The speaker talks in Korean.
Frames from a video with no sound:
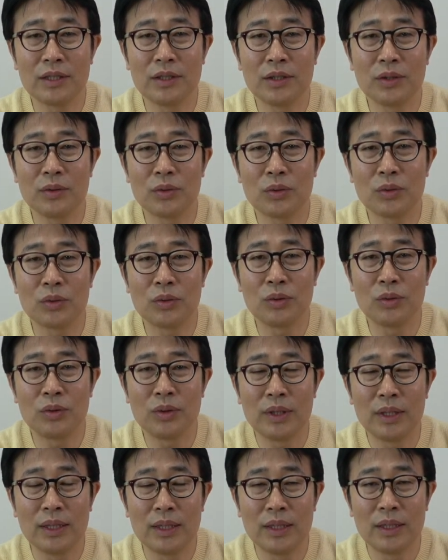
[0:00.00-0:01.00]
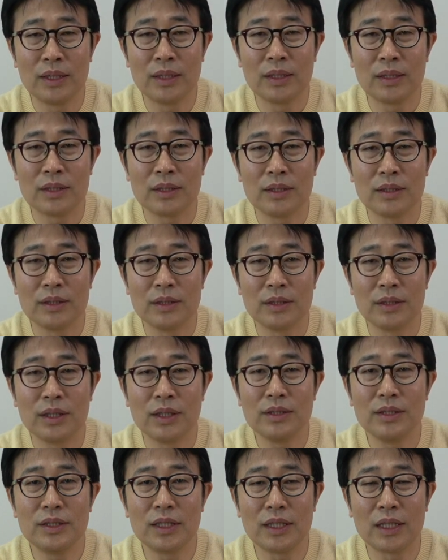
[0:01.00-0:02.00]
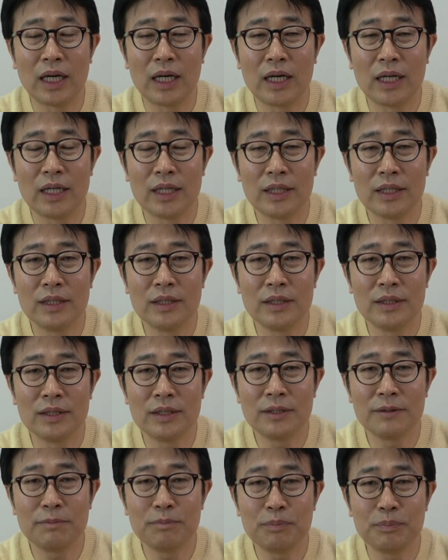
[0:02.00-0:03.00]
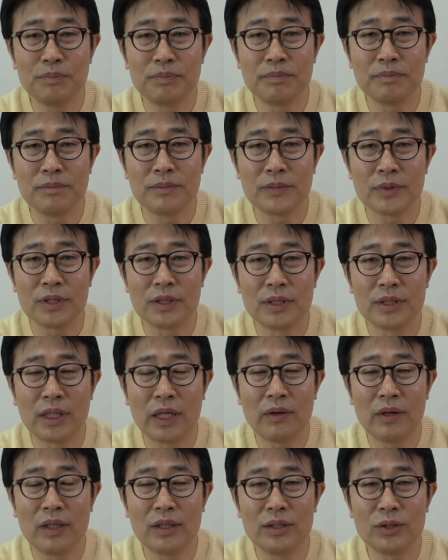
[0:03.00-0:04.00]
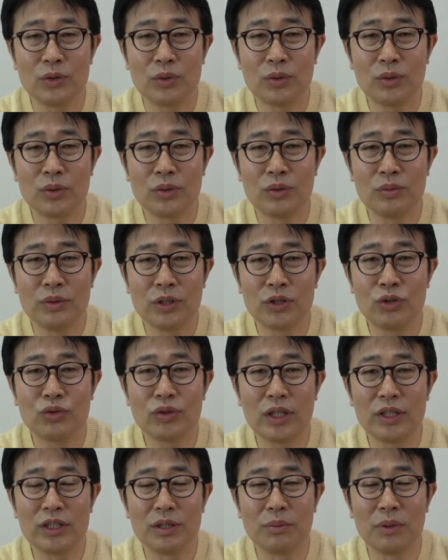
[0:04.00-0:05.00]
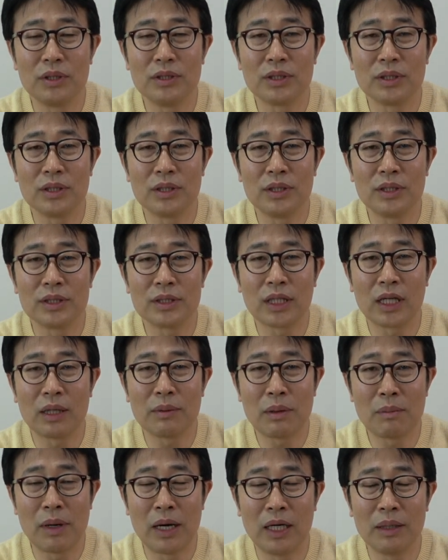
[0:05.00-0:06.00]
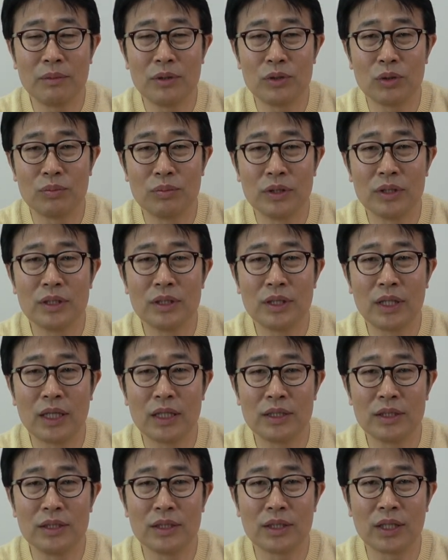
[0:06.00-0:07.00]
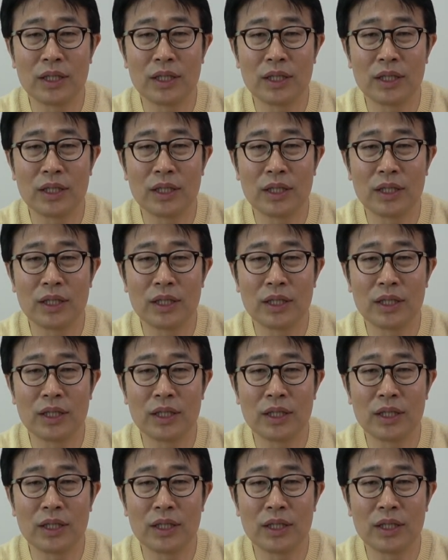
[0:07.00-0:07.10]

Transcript: 그리고 또 그 현지에 나가 있는 그런 상황을 조금 익숙해지면서 사람의 마음이 좀 느긋해지는